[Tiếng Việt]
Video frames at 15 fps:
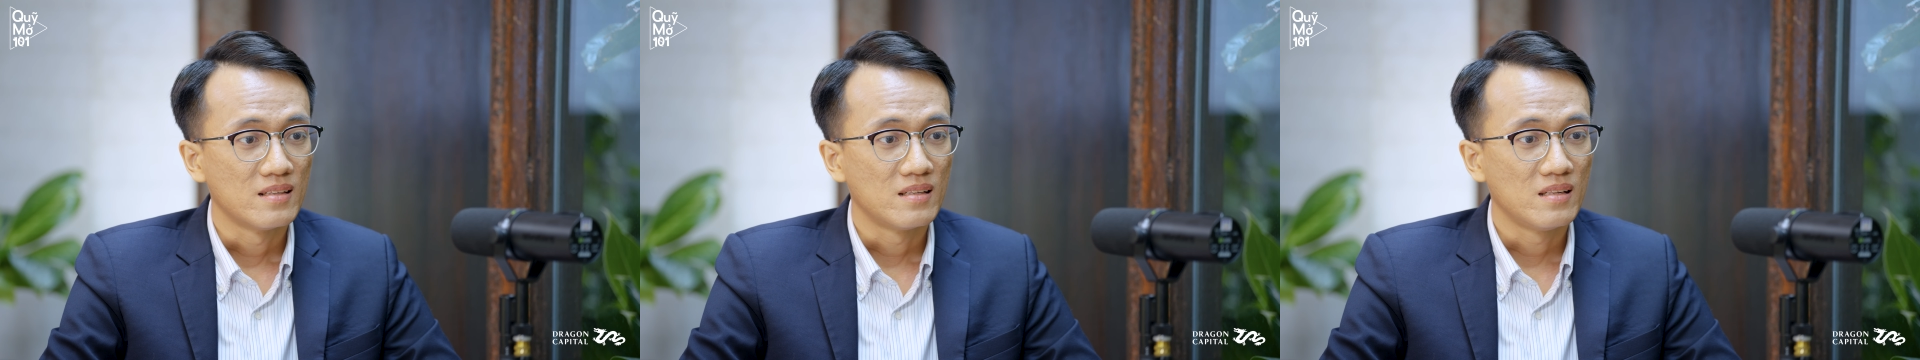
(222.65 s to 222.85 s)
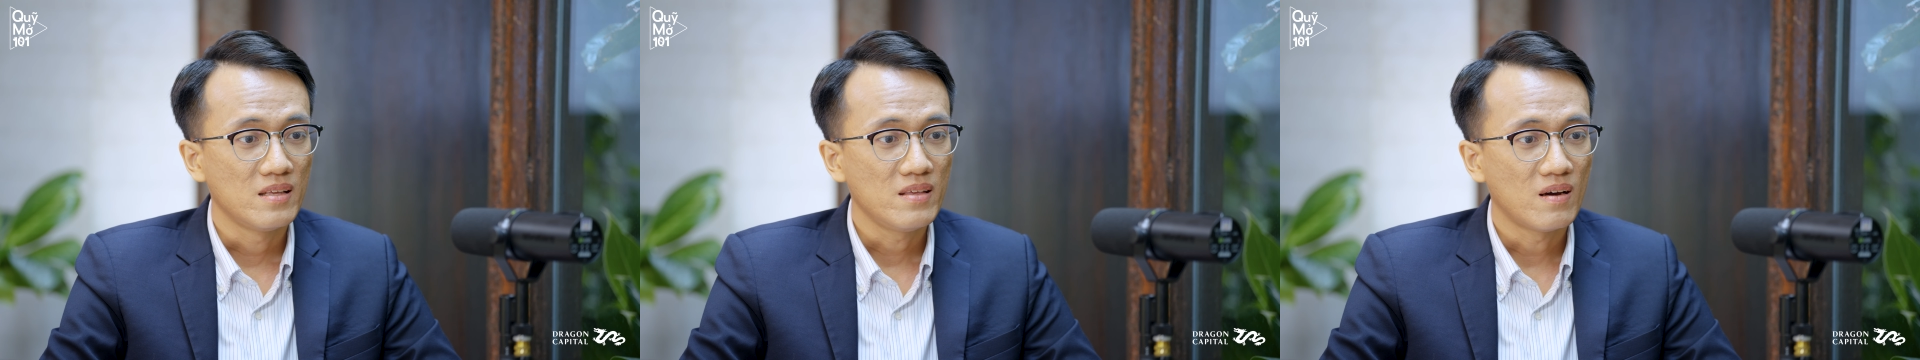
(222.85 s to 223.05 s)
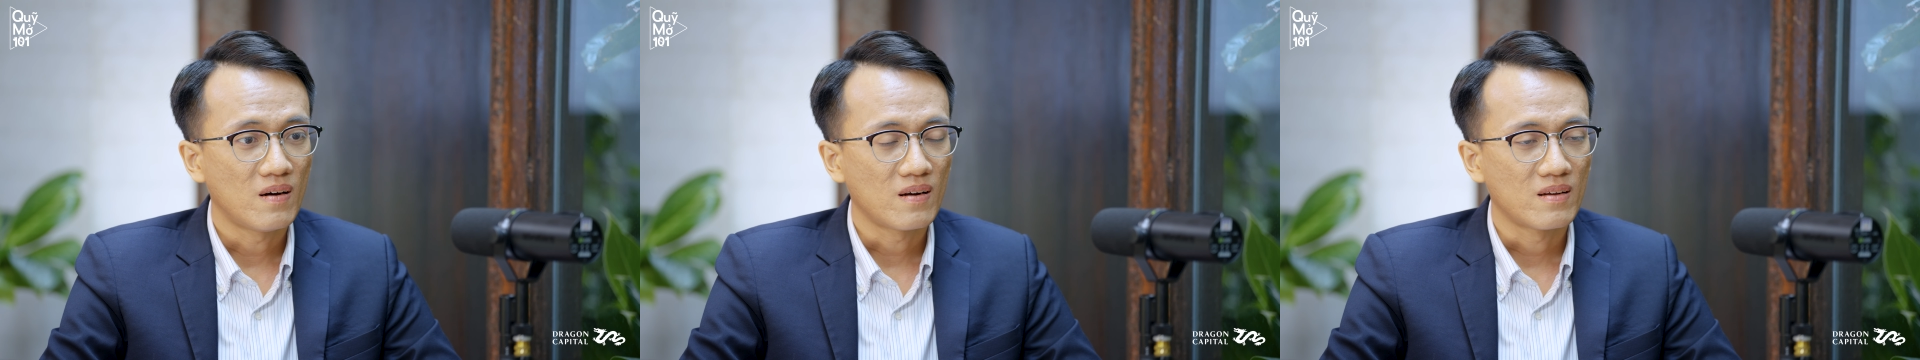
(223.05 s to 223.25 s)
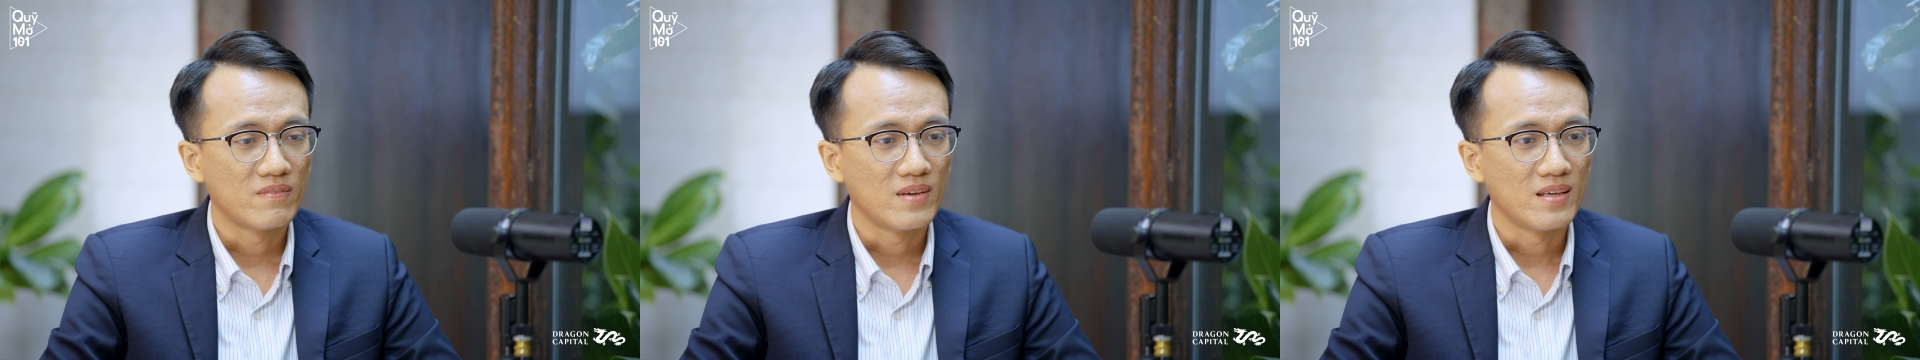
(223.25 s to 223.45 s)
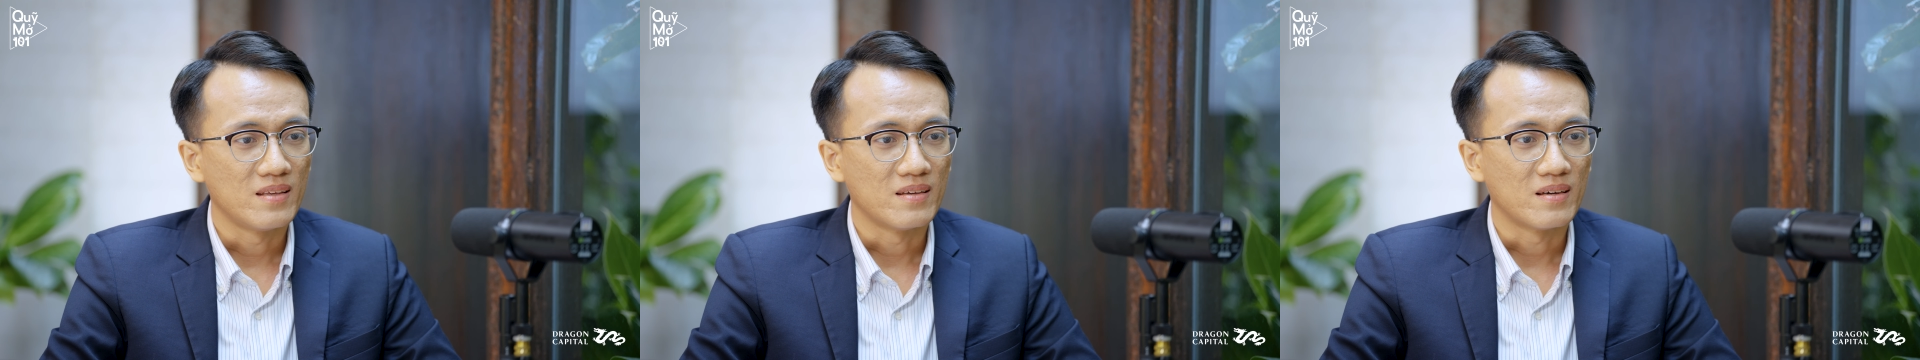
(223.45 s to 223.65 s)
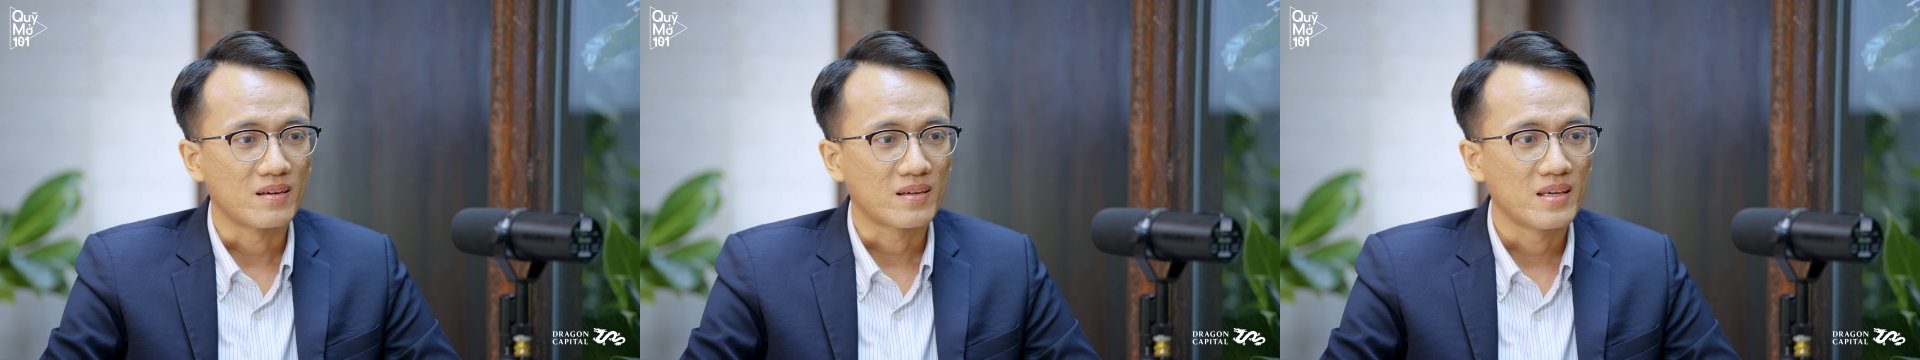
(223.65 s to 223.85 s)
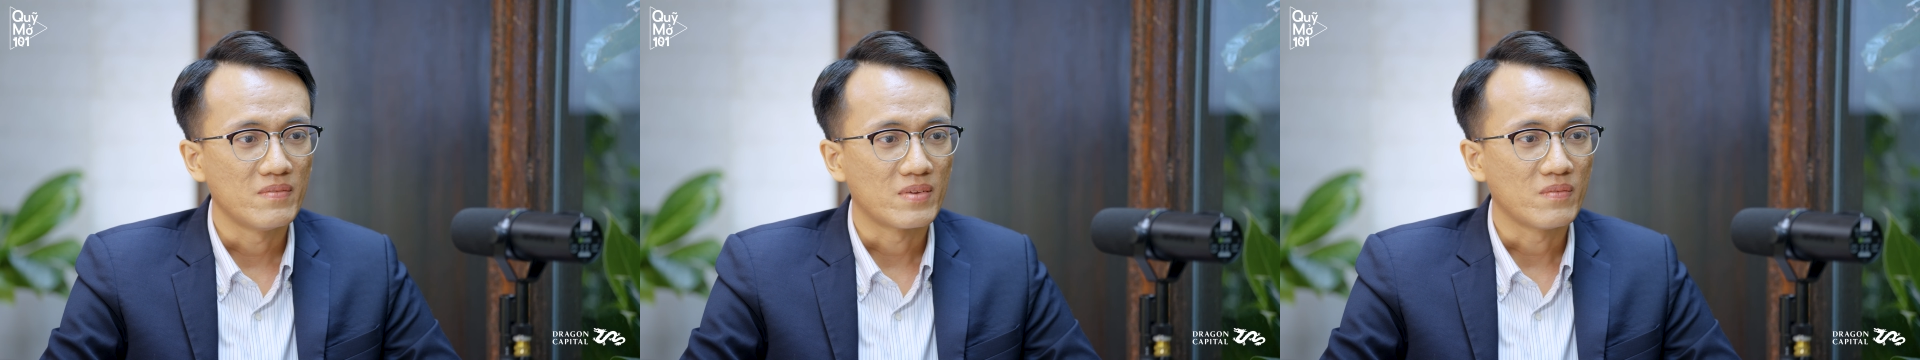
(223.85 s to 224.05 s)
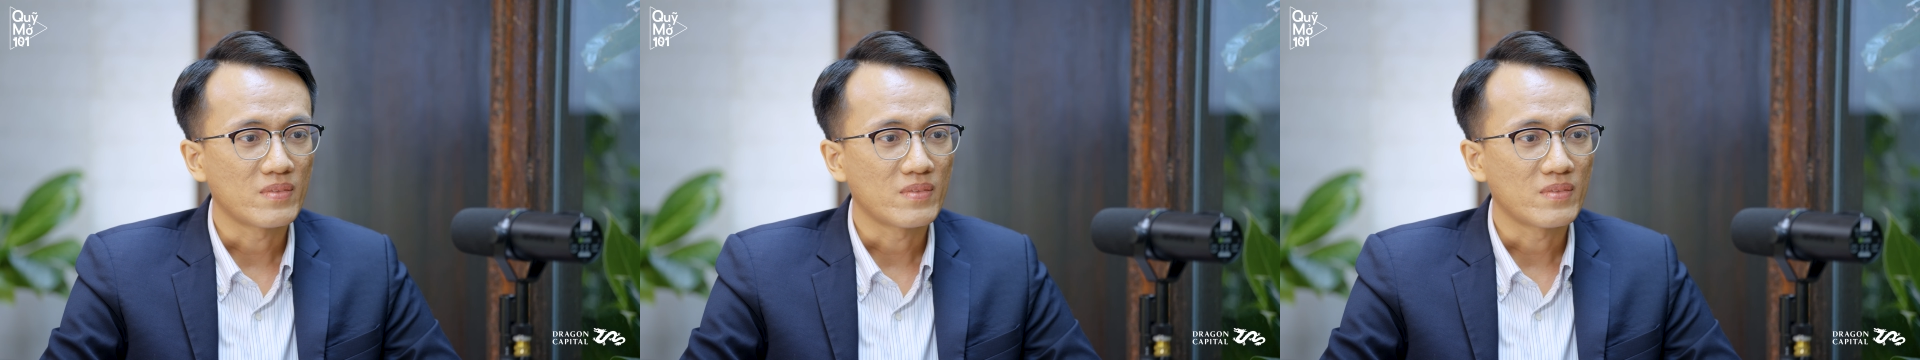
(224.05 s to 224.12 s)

lý do là vì ờ, khi mà